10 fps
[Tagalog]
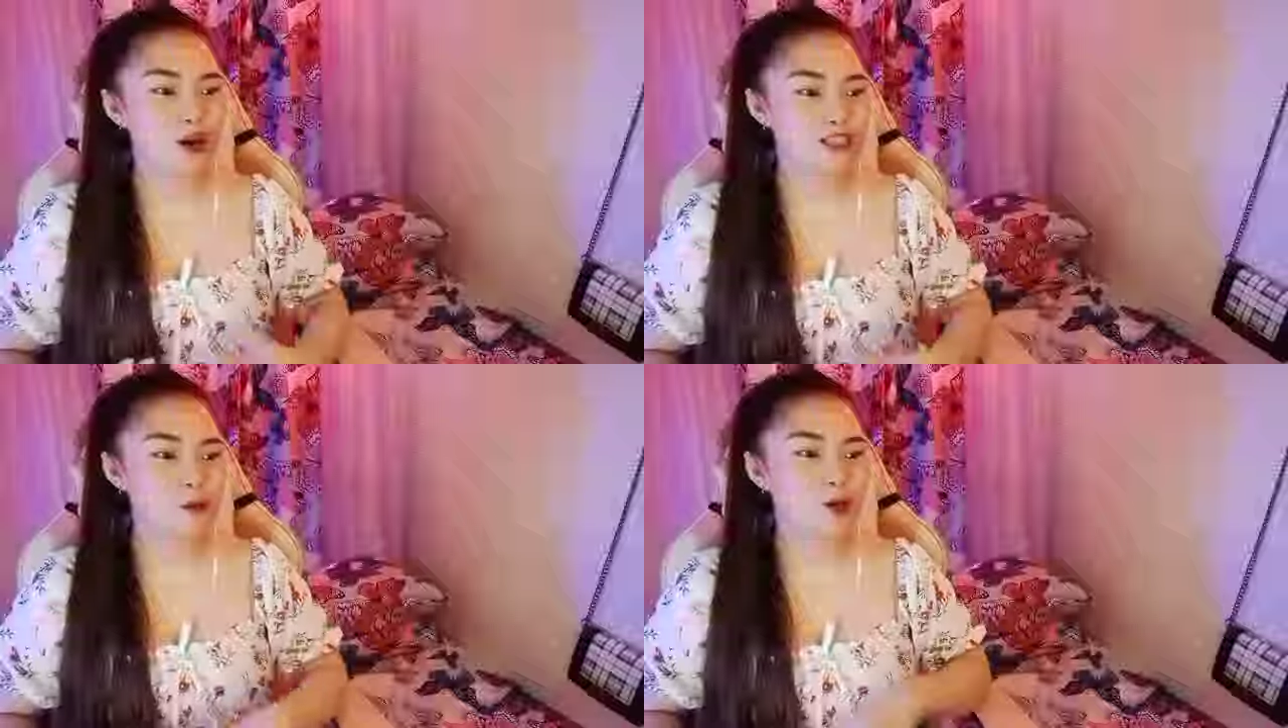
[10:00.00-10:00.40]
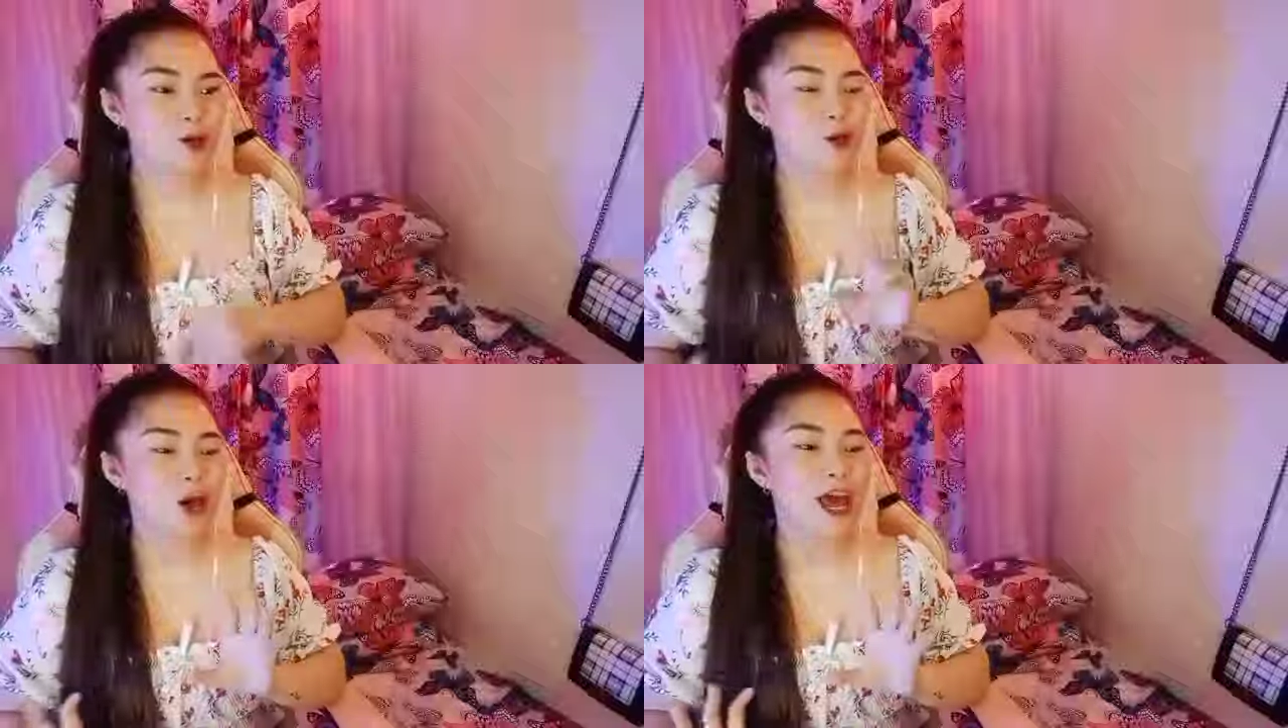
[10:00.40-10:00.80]
Sabi niya
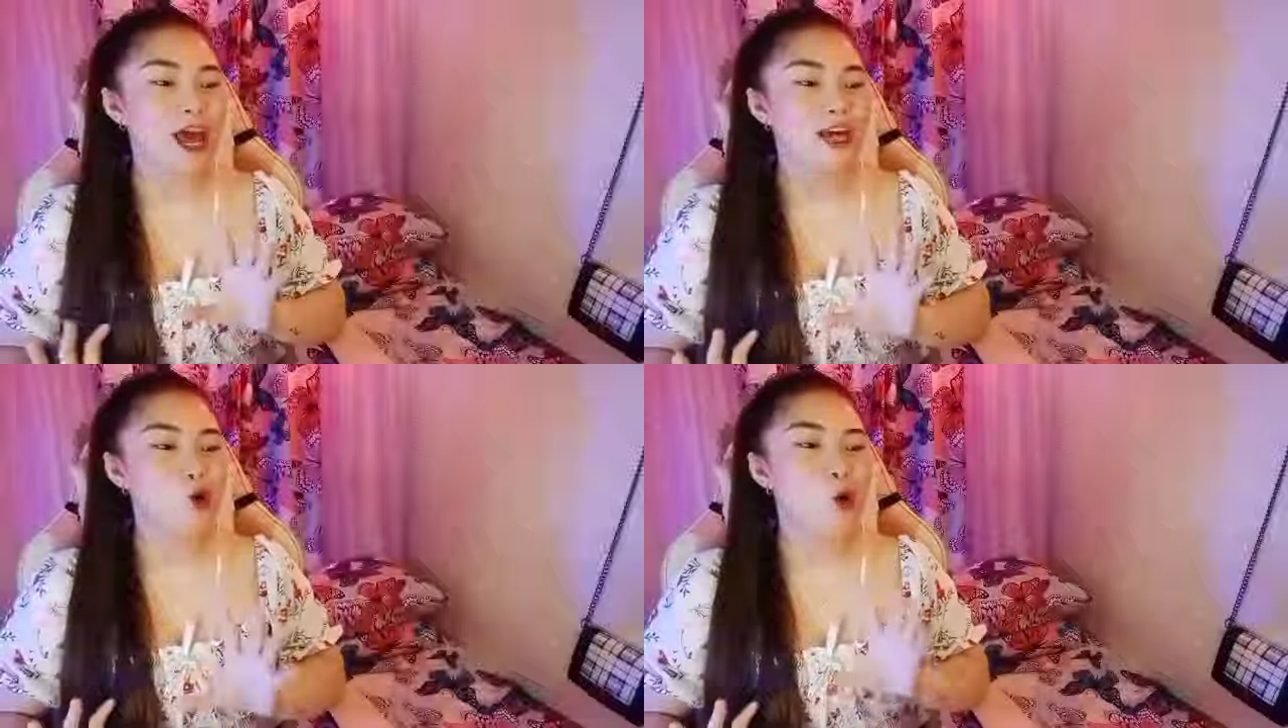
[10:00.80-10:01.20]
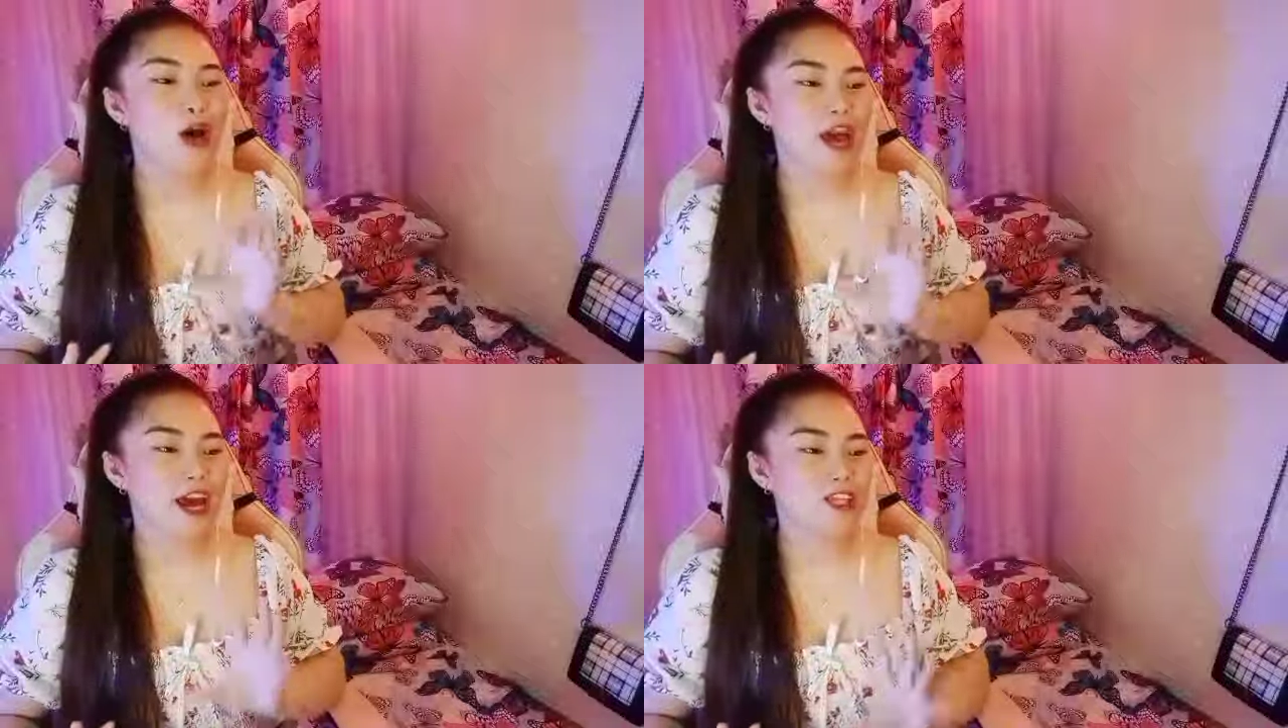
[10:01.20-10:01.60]
dito, yung
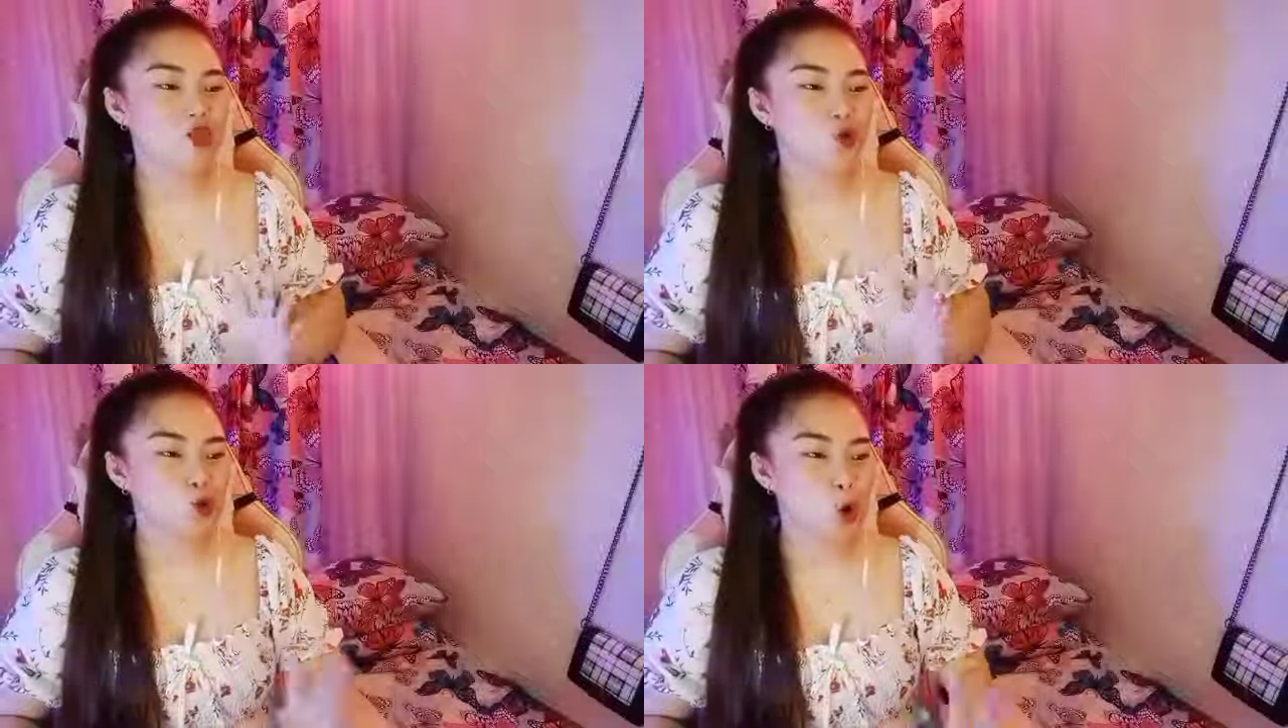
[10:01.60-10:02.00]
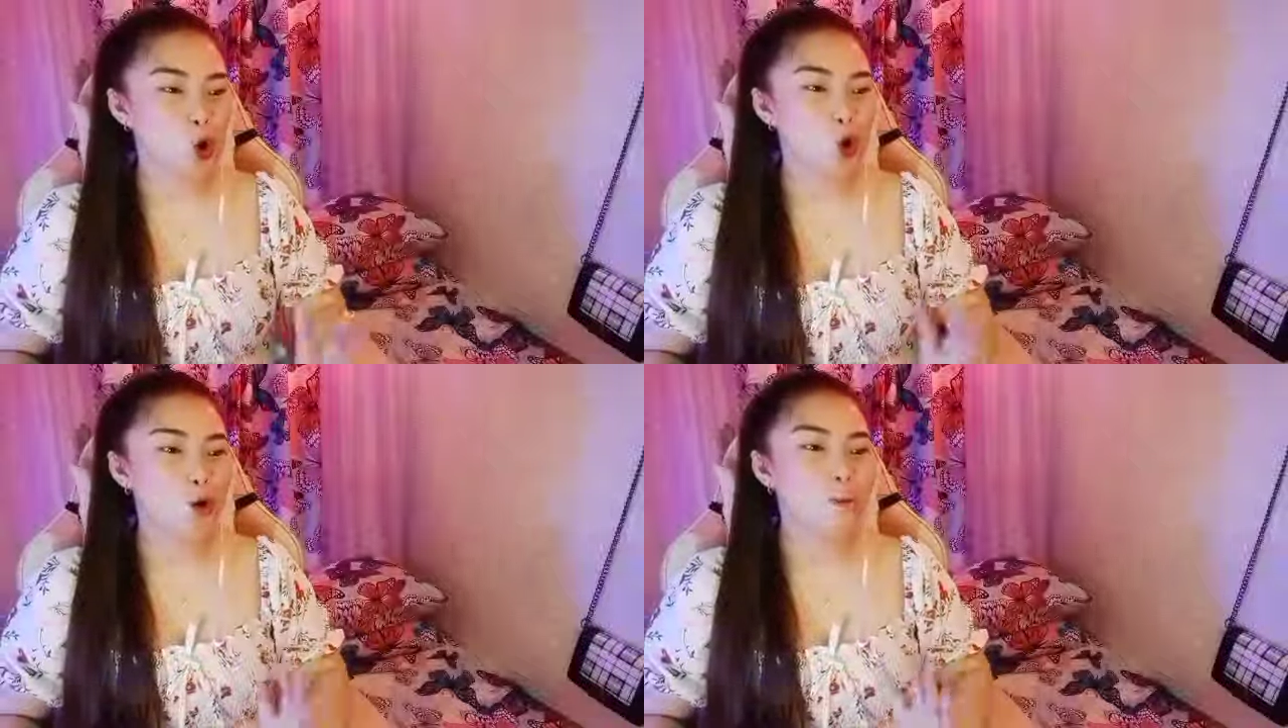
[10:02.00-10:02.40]
ex
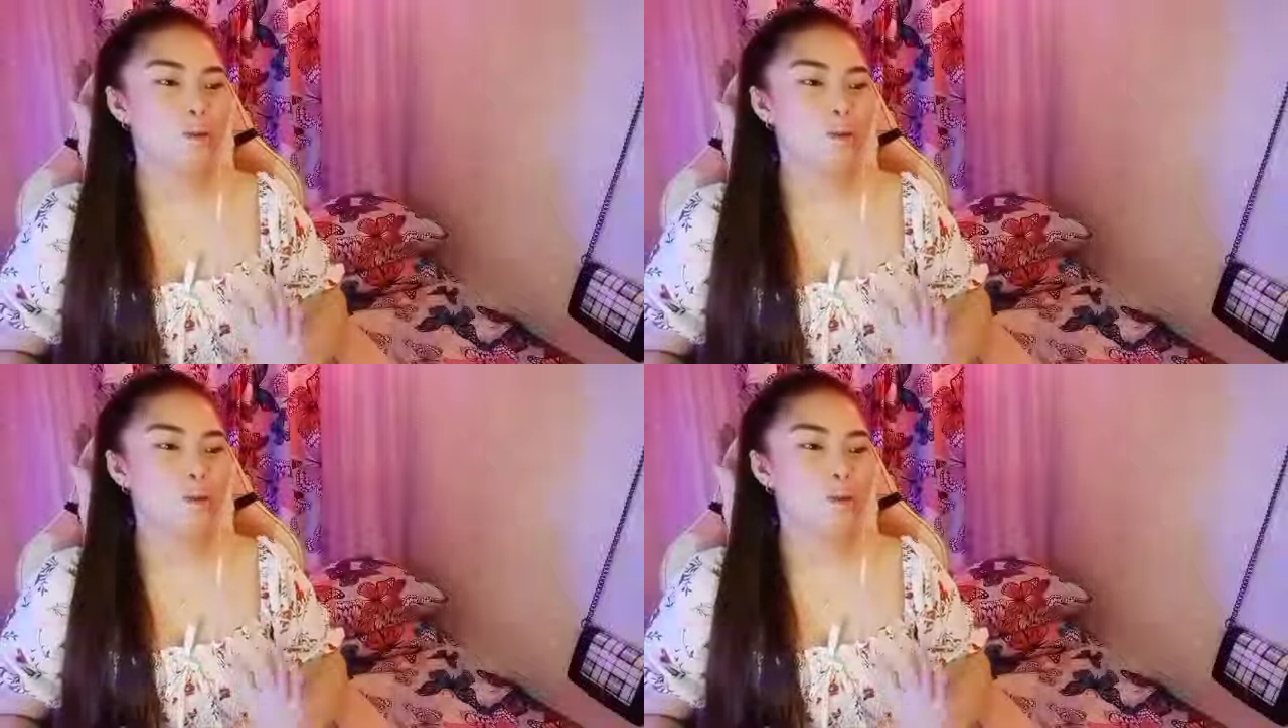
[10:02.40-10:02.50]
ko,